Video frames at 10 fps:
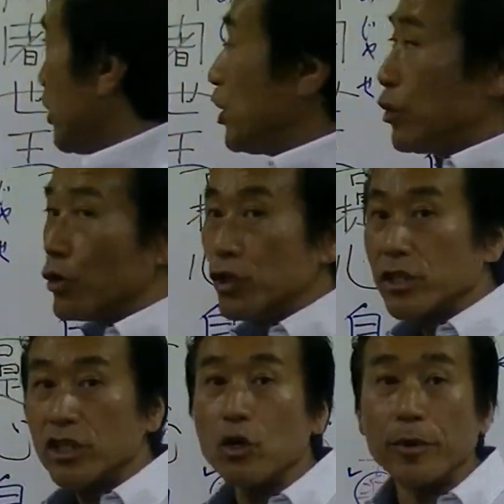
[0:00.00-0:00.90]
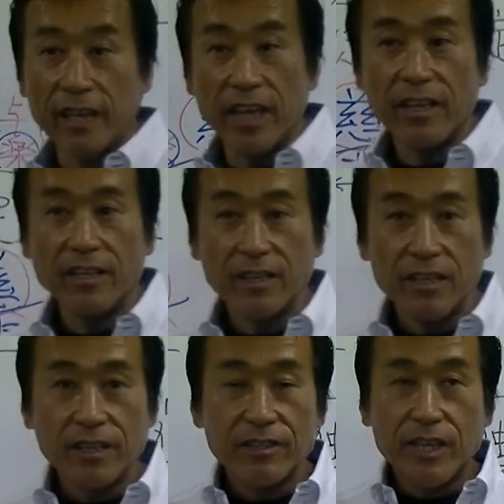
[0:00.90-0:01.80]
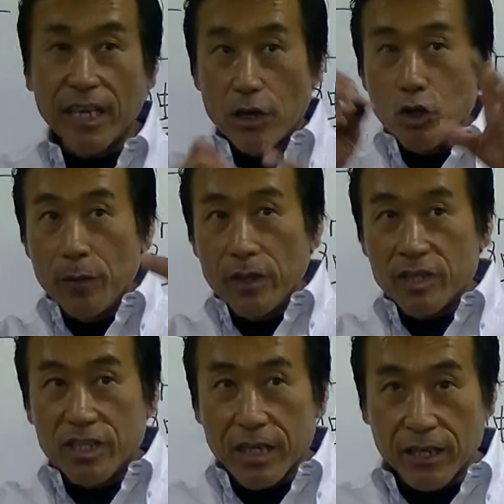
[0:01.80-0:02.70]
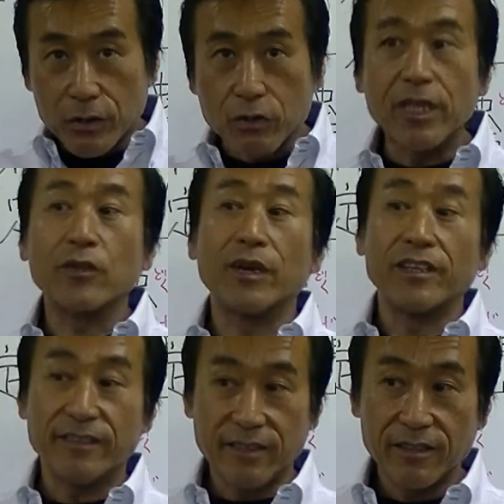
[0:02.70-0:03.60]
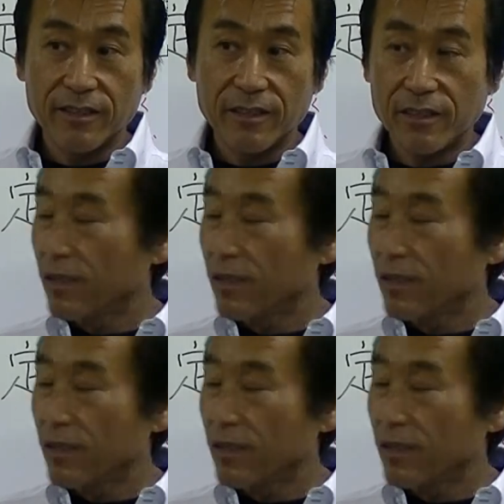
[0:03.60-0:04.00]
インド中に広めて世界広めるきっかけ作った人なんです、うん、